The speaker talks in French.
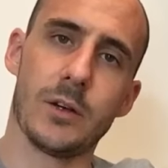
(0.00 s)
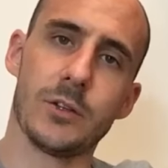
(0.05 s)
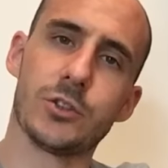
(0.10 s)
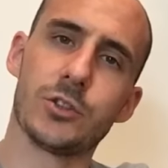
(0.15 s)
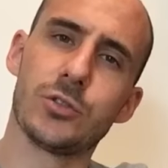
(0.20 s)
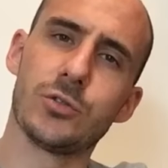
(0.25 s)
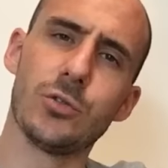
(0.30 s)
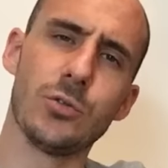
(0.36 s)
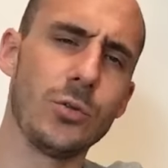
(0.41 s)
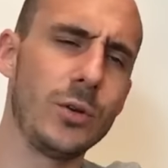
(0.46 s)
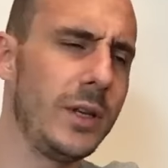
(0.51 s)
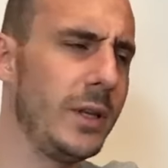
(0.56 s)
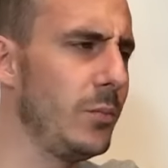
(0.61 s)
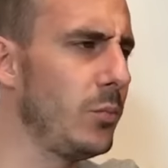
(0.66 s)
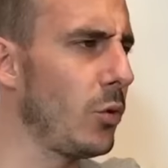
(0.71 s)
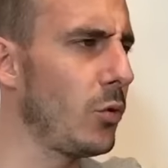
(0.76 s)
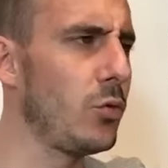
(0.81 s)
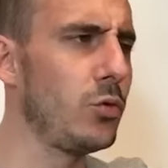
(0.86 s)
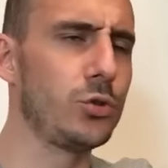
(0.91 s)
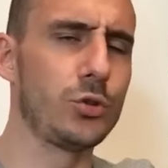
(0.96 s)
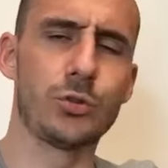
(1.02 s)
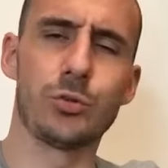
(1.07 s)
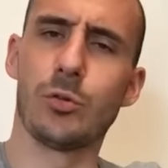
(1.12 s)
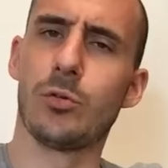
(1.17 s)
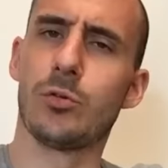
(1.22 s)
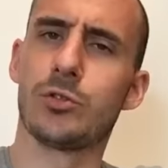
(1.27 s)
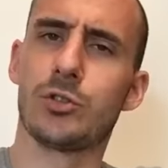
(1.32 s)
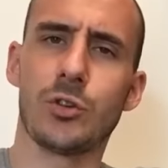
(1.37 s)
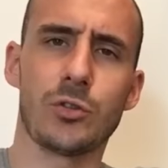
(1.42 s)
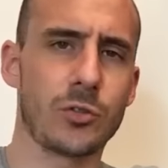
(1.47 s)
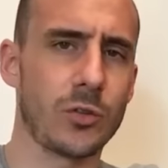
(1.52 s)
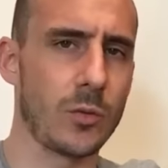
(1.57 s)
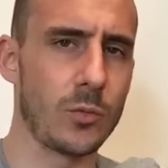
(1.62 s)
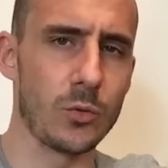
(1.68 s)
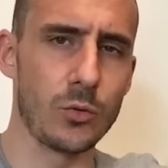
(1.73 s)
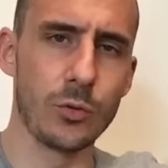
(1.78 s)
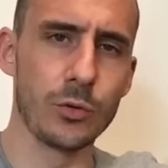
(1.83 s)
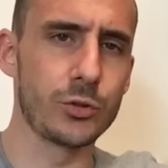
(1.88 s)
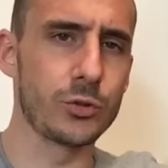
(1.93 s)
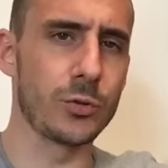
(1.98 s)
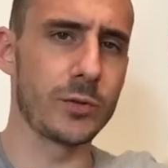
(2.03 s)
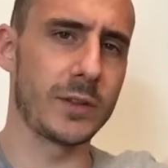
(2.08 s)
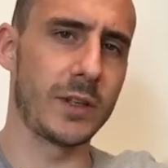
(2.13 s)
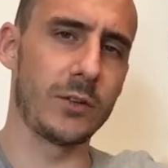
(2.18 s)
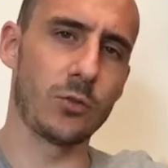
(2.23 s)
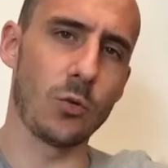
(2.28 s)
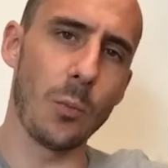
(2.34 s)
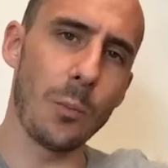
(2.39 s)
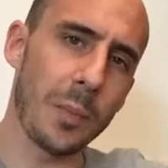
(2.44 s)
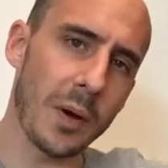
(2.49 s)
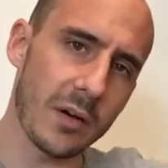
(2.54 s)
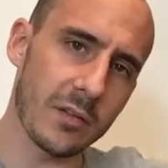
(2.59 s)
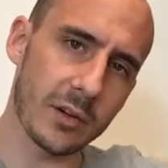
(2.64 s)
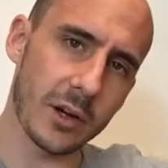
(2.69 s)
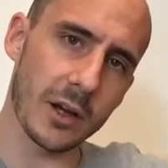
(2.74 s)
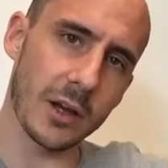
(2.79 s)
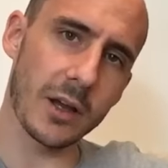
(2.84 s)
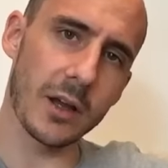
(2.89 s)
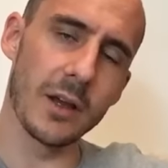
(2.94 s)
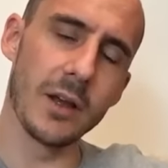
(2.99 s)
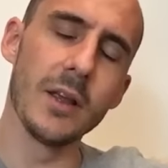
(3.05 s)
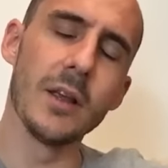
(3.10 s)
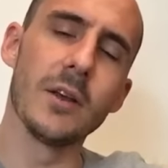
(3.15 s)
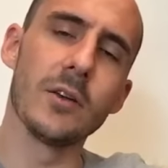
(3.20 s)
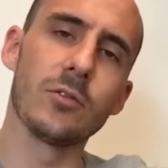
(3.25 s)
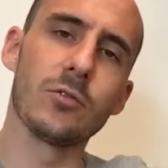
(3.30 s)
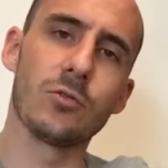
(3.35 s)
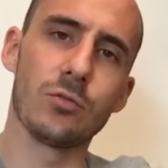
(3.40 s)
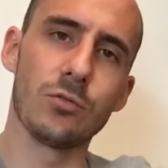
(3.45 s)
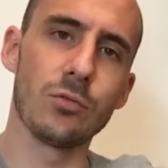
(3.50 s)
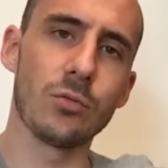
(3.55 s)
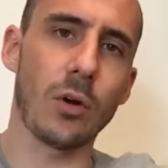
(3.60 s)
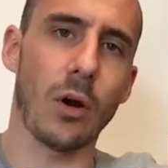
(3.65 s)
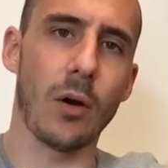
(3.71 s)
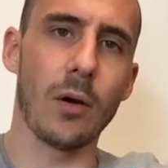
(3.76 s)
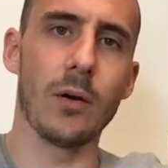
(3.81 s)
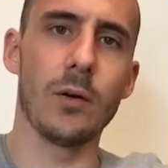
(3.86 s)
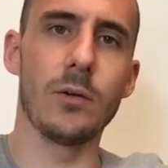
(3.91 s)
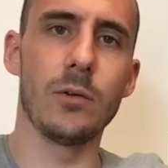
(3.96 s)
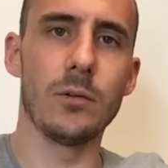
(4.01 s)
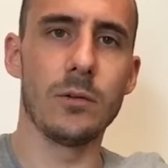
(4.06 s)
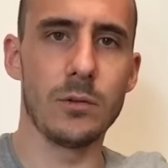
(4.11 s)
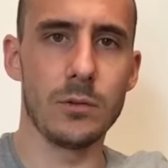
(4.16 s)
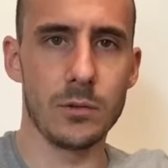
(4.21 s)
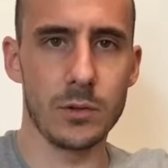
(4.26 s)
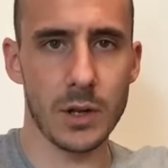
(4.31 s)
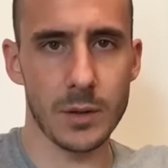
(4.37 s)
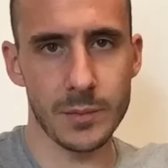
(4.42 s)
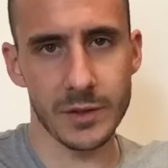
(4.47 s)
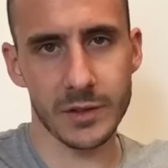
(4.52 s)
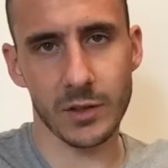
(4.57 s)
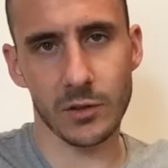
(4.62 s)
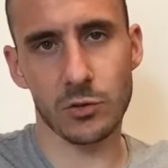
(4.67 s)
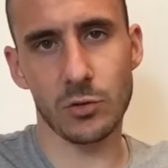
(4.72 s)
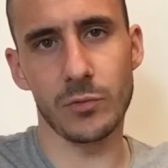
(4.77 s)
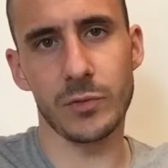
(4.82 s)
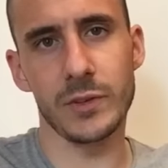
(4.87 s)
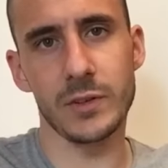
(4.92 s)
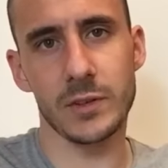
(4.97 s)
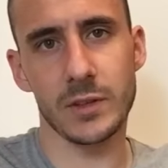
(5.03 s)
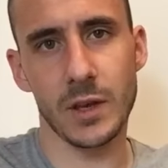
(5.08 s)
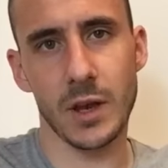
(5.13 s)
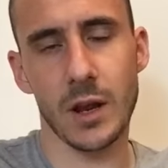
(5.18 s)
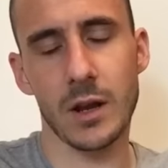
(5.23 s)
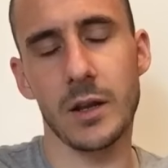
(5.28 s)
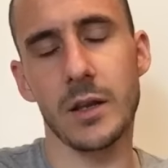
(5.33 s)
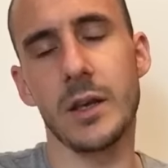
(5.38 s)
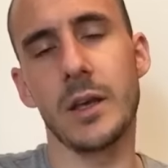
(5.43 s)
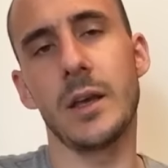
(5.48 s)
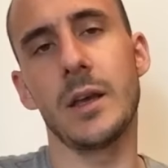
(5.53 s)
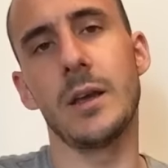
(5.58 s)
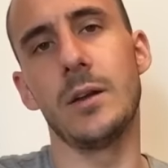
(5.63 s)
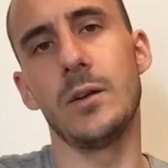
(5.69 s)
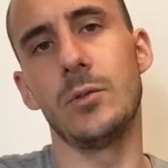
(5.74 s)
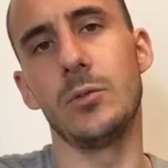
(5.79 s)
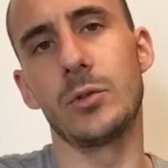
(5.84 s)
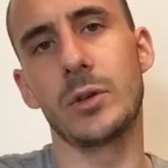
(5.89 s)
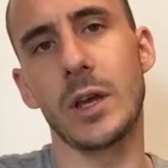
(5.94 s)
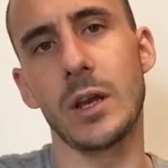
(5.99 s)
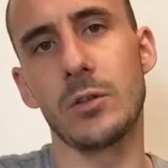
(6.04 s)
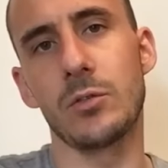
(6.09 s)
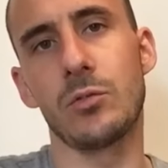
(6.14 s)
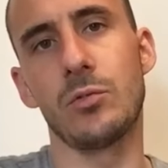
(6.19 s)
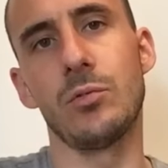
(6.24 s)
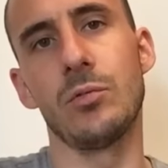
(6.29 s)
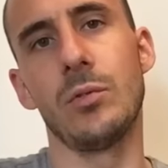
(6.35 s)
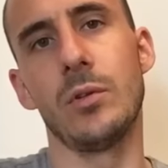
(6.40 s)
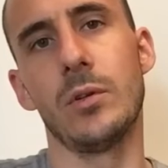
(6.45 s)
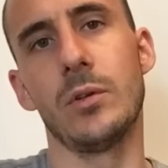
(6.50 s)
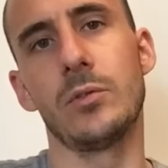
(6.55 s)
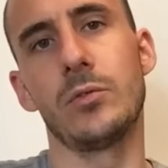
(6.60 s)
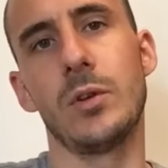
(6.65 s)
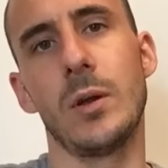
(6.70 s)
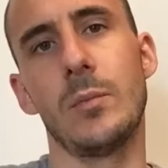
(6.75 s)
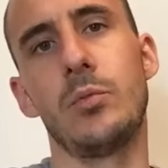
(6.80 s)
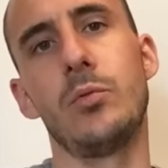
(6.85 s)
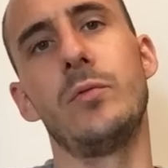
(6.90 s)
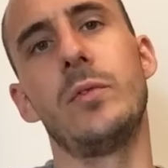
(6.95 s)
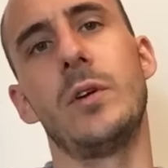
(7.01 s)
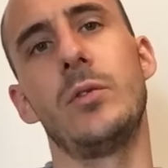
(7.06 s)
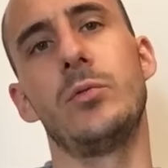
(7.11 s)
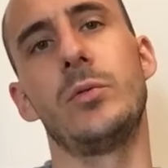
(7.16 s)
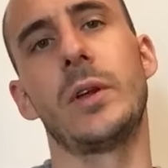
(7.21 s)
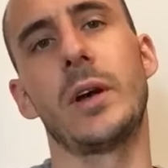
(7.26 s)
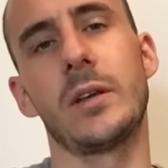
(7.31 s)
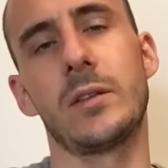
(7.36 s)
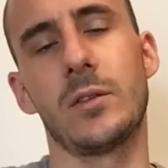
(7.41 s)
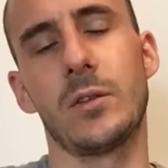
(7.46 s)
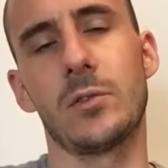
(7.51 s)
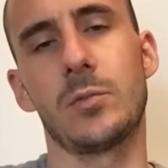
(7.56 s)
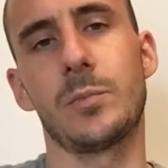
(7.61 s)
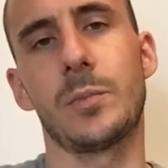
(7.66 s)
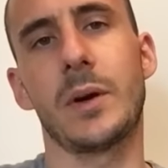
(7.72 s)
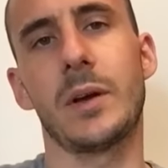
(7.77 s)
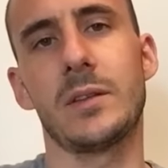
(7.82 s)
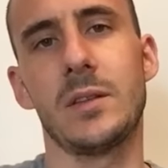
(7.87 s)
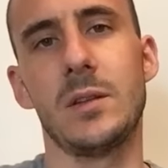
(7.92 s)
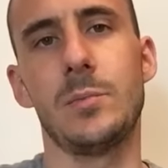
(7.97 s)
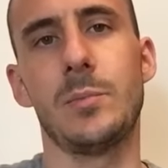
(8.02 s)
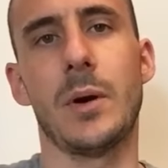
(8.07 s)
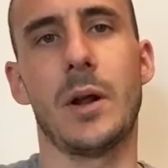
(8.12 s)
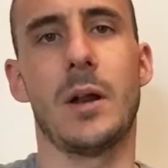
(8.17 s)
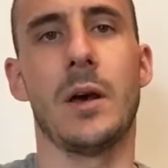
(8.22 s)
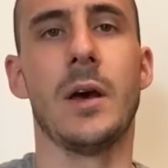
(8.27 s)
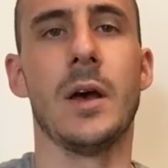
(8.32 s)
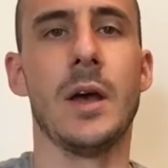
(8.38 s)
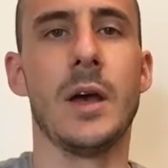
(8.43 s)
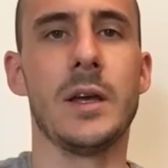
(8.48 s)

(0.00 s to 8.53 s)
je lis beaucoup de choses, j'entends beaucoup de choses qui ne sont pas vraies sur euh, l'administration fiscale et le calcul de la plus-value des résidences principales.